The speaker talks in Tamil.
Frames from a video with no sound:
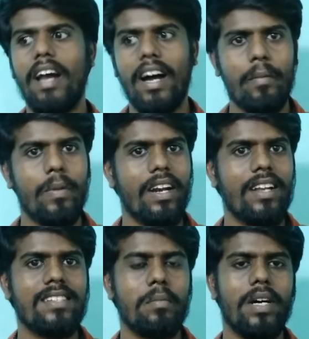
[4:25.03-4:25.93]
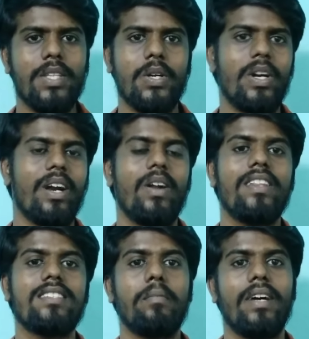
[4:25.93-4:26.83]
நான் இப்போ என்ன சம்பாதிச்சுட்டு இருக்கேனோ
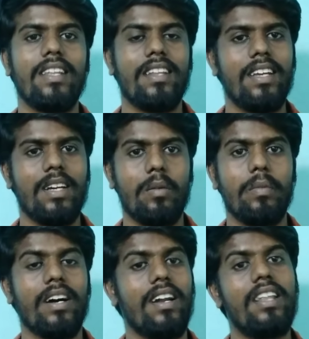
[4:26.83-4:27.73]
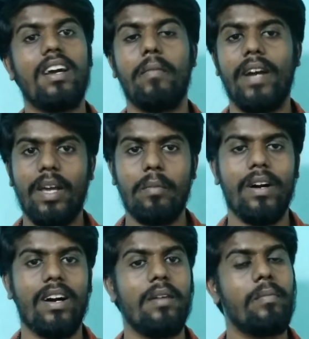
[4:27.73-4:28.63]
அந்த சம்பாத்தியத்தை நீங்களும் பார்க்கலாம் அதுக்கு மேலேயும்
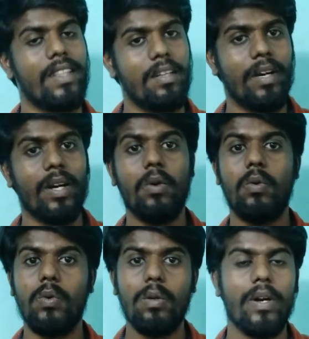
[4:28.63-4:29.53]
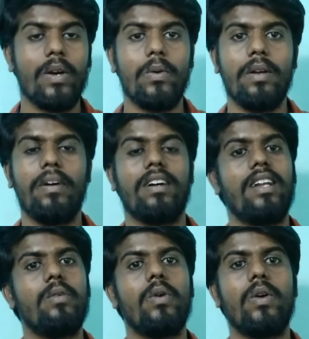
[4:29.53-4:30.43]
பார்க்கலாம் பத்து மடங்கோ நூறு மடங்கு கூட
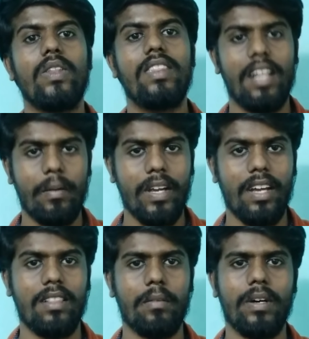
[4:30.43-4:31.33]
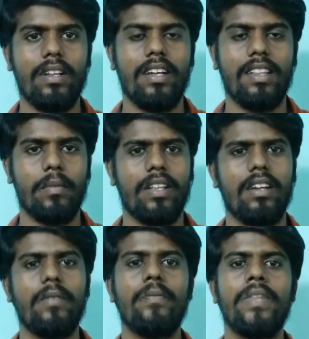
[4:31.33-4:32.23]
பார்க்கலாம் அது உங்களோட திறமையை ஏற்று ஏற்ற
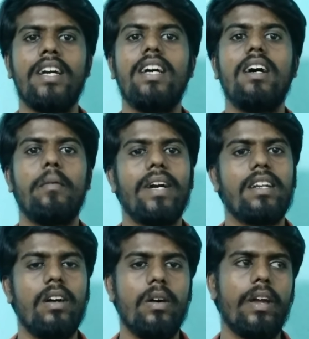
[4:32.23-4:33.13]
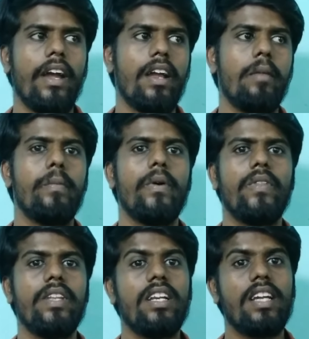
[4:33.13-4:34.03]
மாதிரி பட் இப்போ
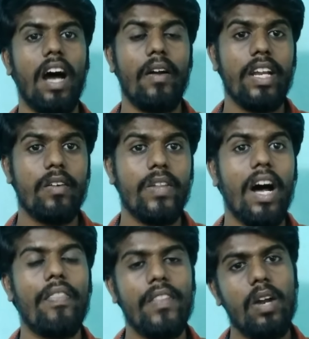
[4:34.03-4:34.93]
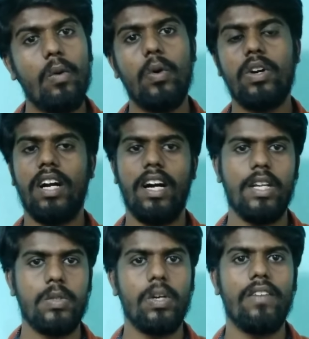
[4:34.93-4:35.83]
வந்து நீங்கள் நீங்கள் வந்து அந்தளவுக்கு ஒரு
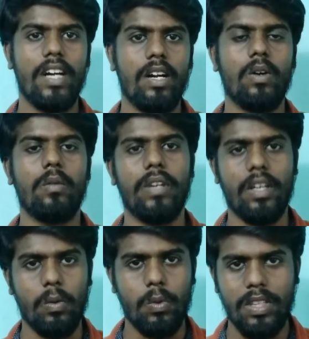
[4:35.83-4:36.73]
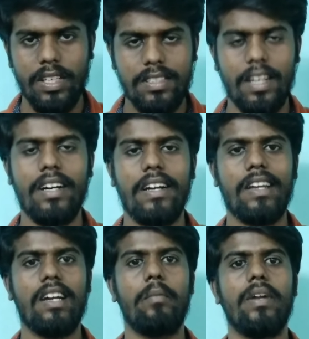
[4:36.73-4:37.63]
நாலேஜ் உள்ளவராக இருக்கணும் இப்போ நீங்கள் குர்த்திஸ்
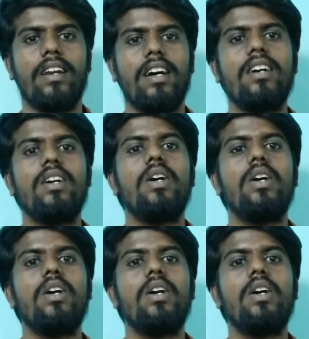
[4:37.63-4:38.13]
எடுக்கிறீங்க அப்படின்னா